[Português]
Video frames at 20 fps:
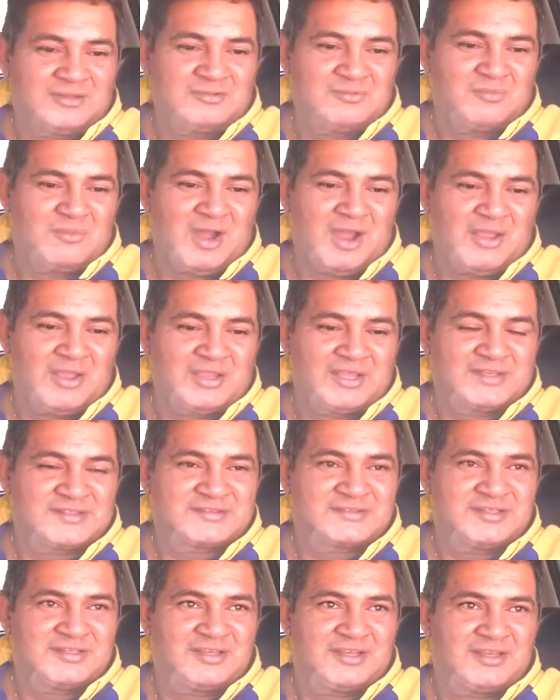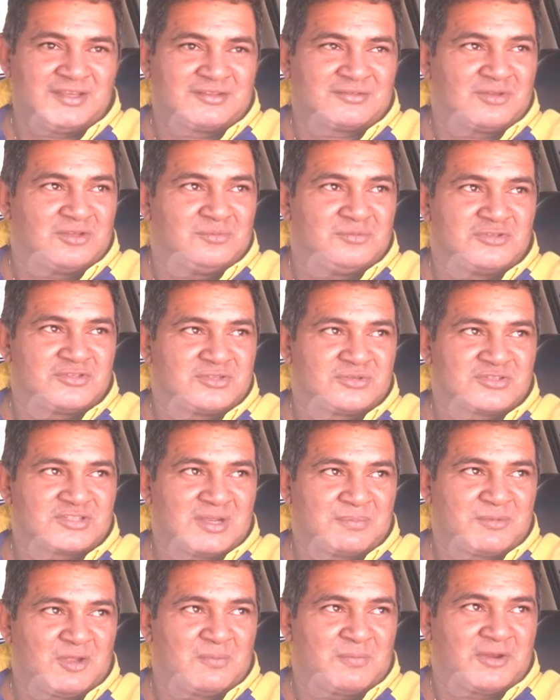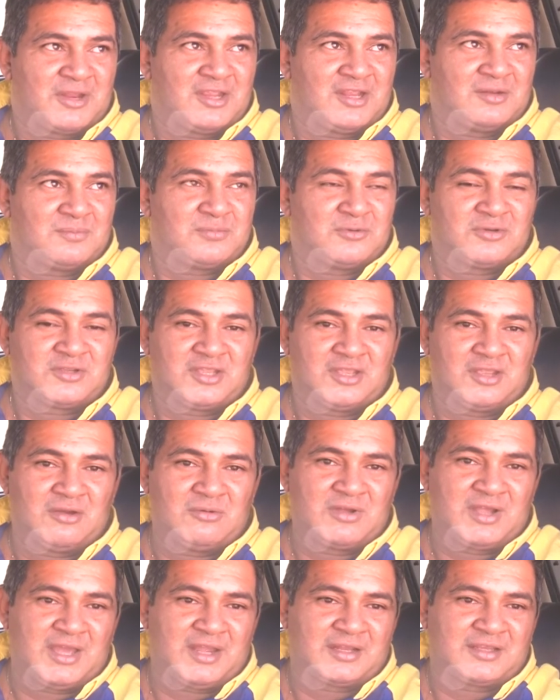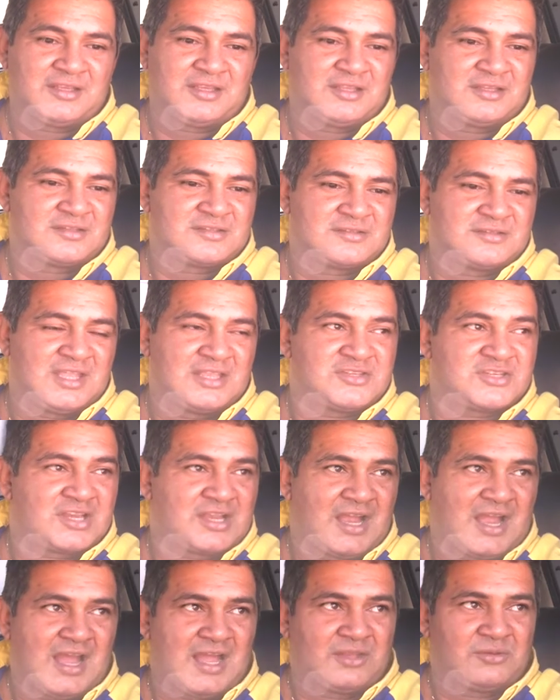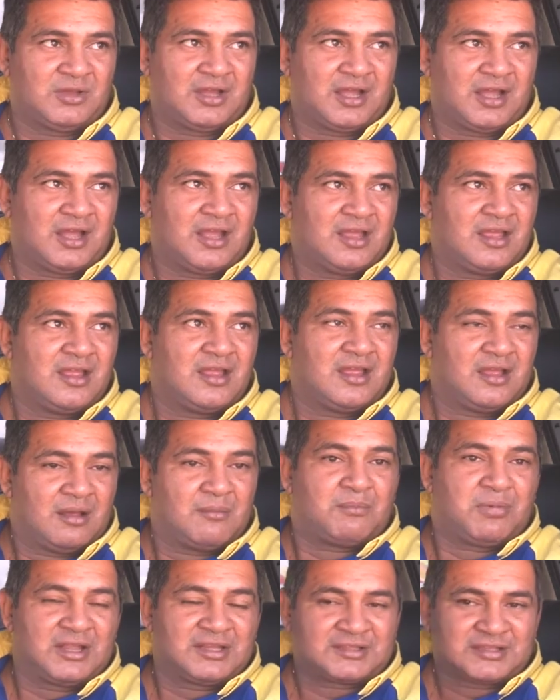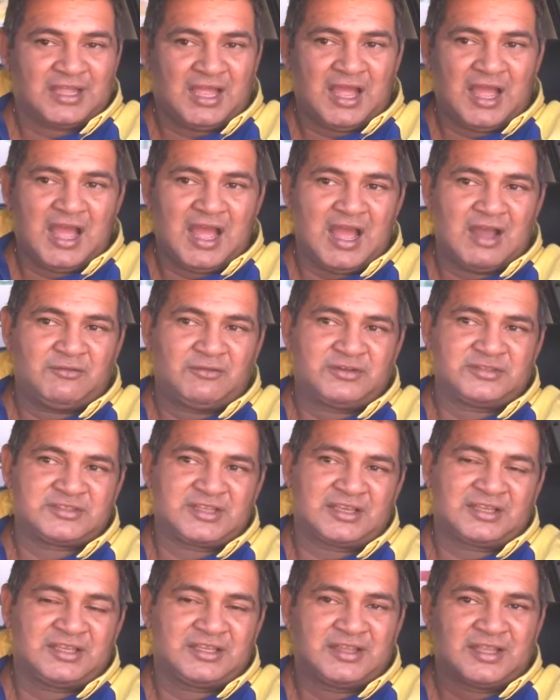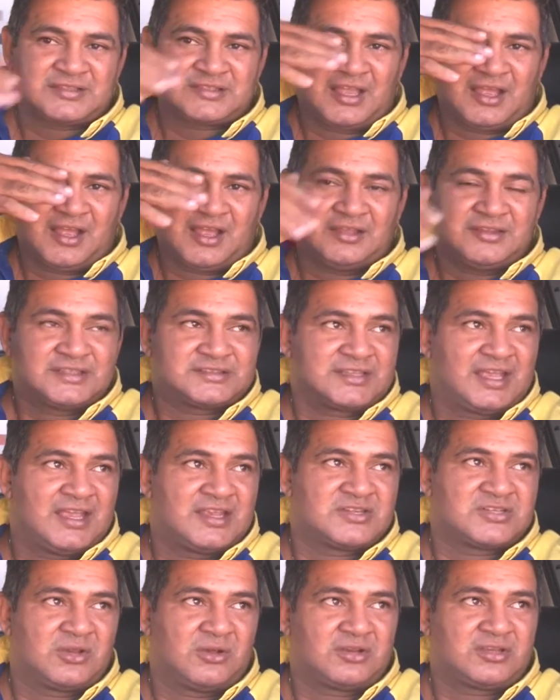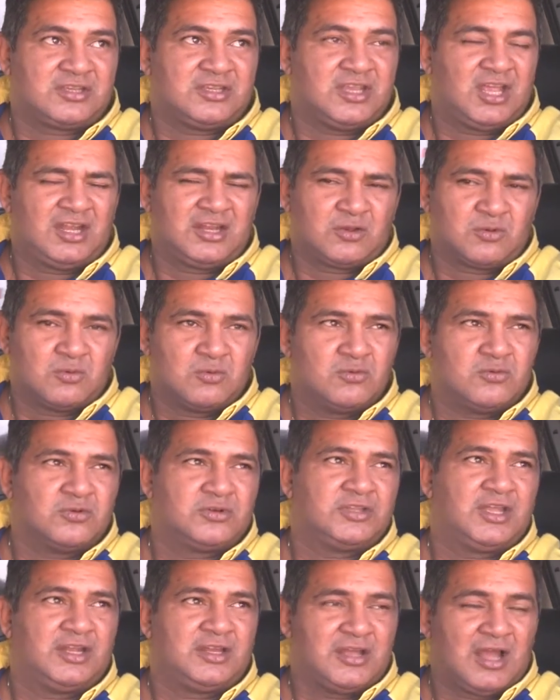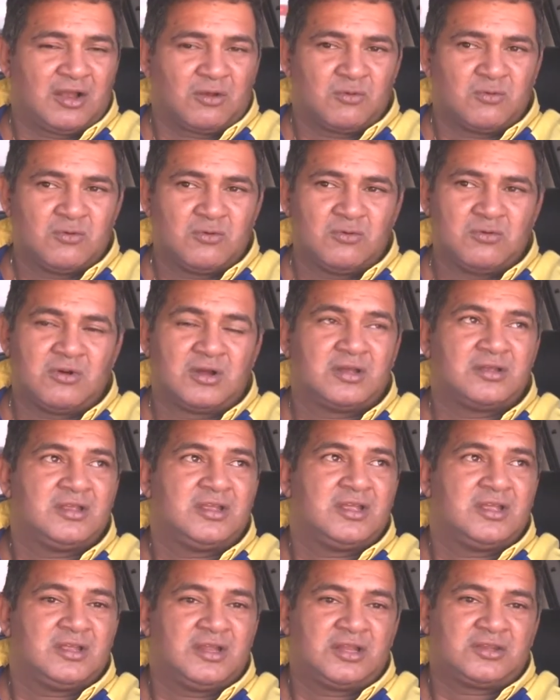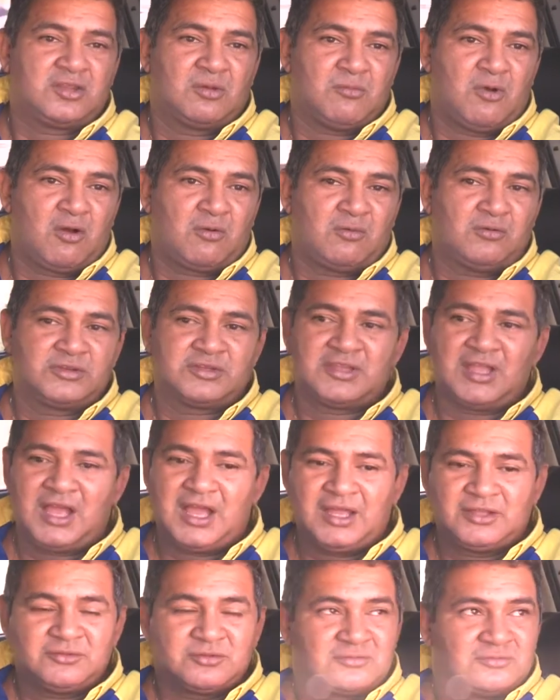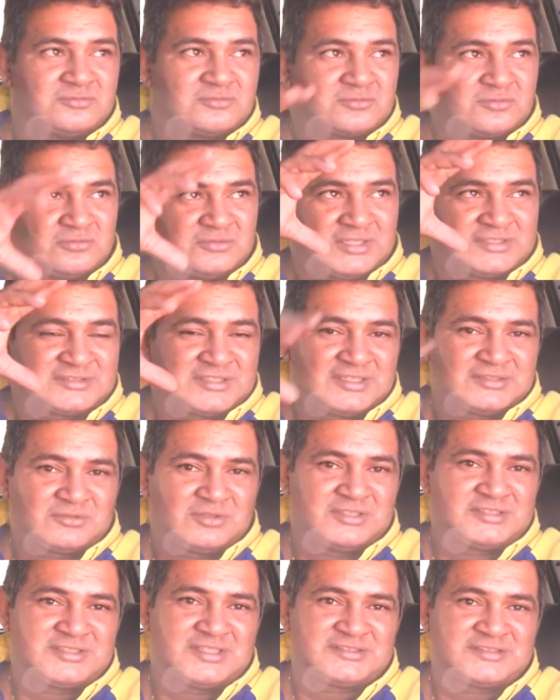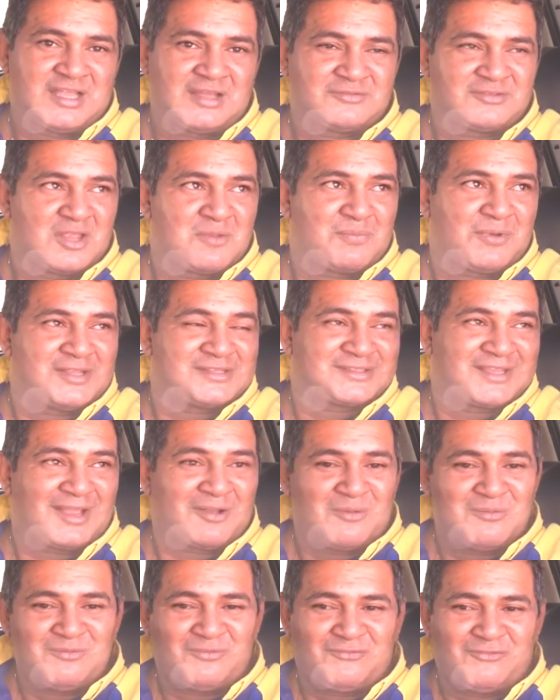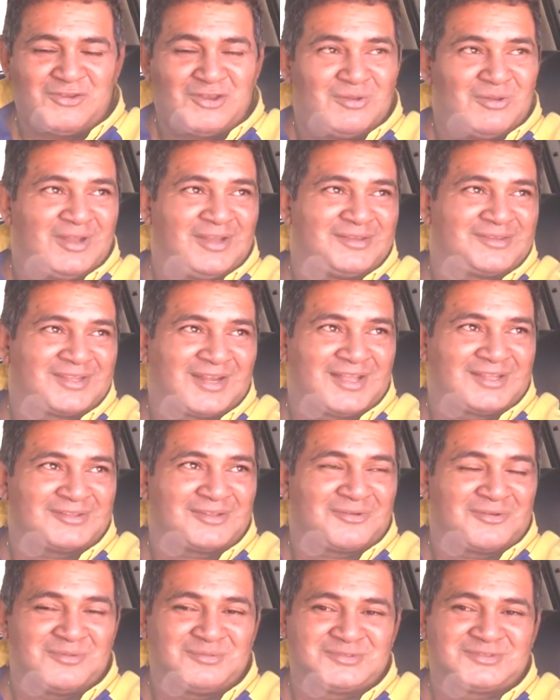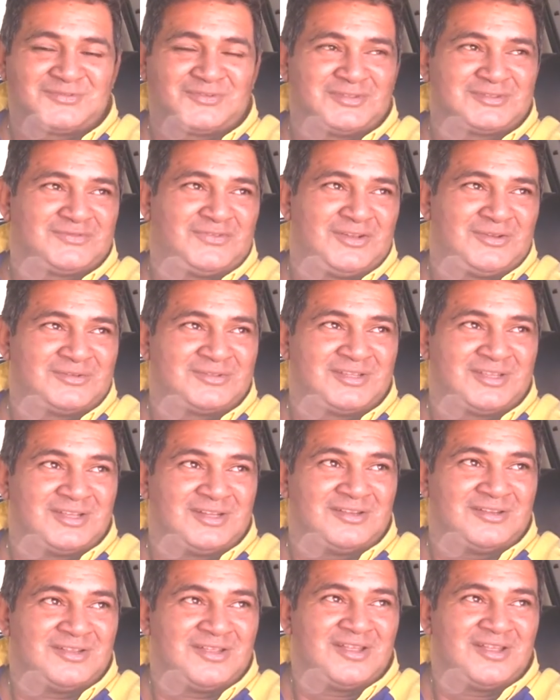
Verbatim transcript: no bairro, aqui assim, todo mundo tira o chapéu para ele, porque é um cara que dedicado a plantar árvores aqui nessa, nessa região aqui. Ele cuida, ele agua, ele tem o maior cuidado com tudo essa, todas essas árvores aí. Parece que é como filho, ele trata como se fosse filho dele.